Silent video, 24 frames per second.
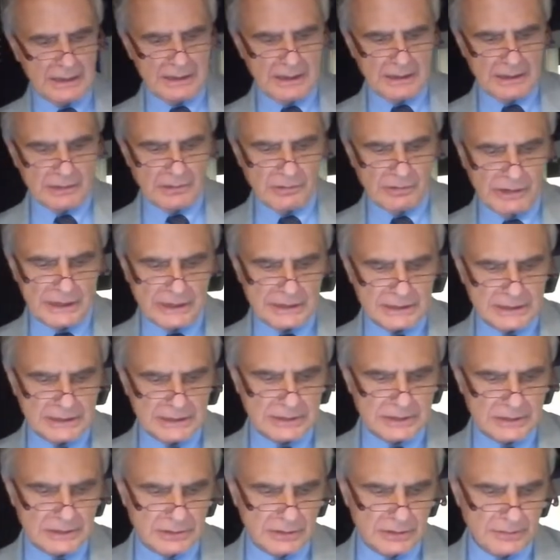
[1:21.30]

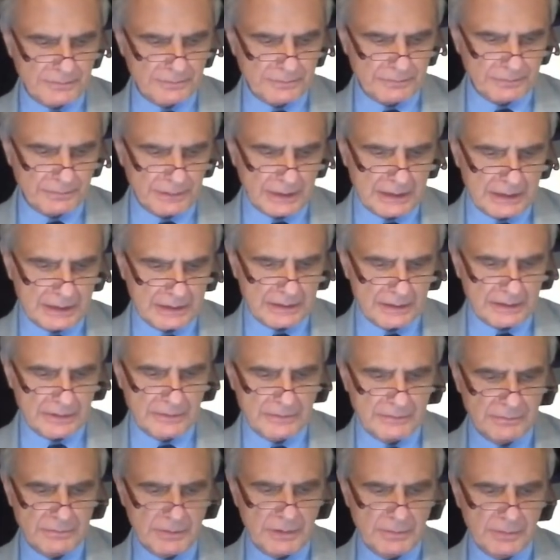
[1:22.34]
Questo
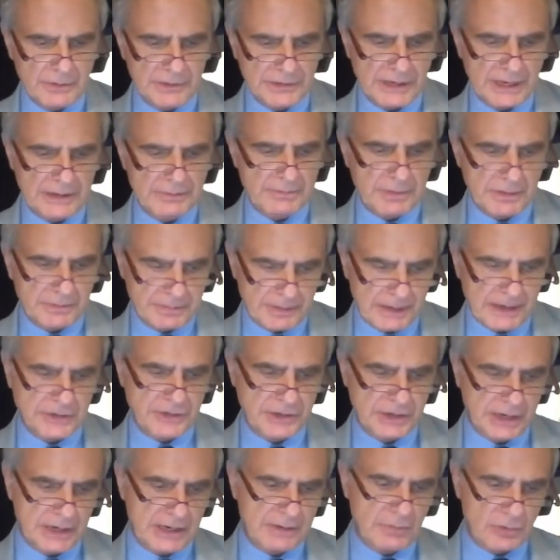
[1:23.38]
mi potrebbe
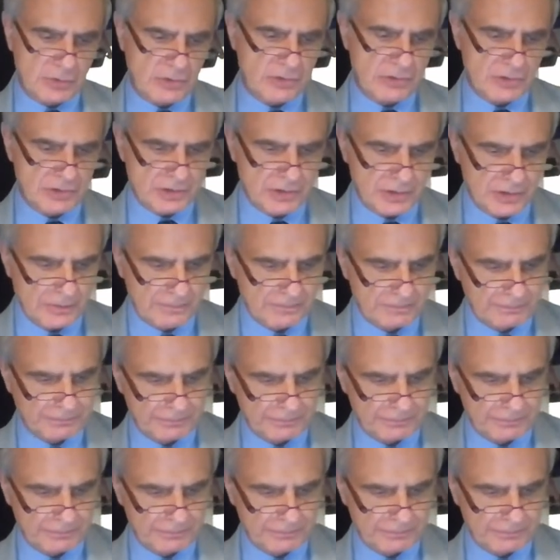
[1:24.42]
piacere molto